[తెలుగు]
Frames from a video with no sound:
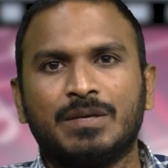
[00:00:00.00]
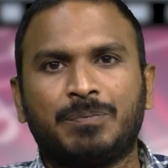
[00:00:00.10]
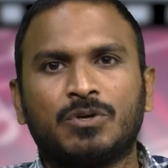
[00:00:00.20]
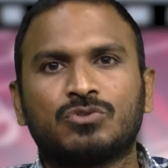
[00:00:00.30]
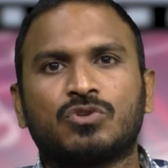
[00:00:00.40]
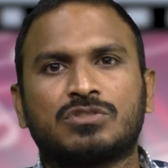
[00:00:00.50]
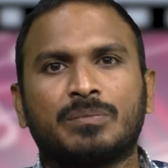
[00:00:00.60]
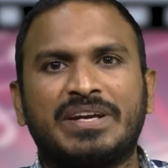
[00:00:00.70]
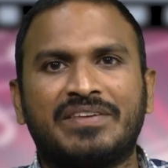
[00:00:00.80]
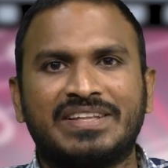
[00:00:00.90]
ఇప్పుడు
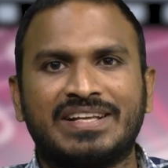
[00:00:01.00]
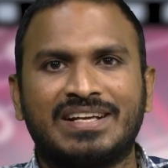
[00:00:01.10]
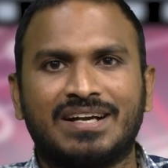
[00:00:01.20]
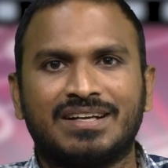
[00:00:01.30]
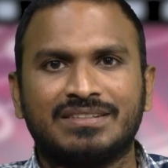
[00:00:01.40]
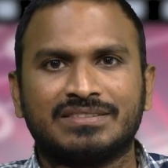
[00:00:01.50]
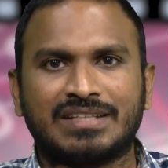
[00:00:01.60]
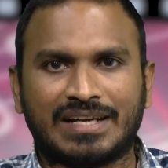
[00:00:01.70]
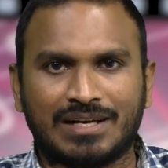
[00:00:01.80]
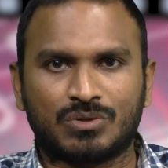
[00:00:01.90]
సోషల్ మీడియా వేదికగా
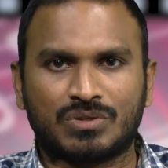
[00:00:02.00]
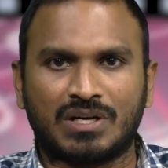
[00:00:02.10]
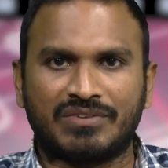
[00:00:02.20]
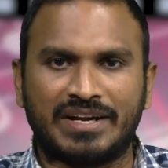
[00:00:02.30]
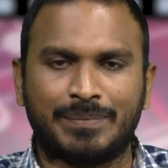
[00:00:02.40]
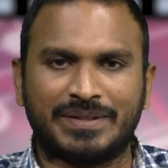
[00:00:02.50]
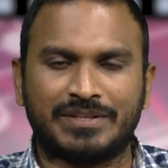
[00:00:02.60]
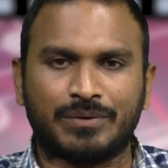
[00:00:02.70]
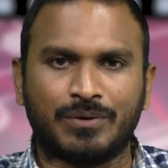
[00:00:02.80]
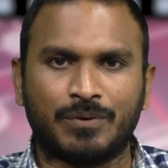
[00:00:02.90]
చక్కర్లు కొడుతున్నటువంటి
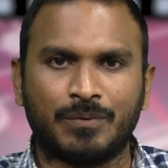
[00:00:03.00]
నేపథ్యంలో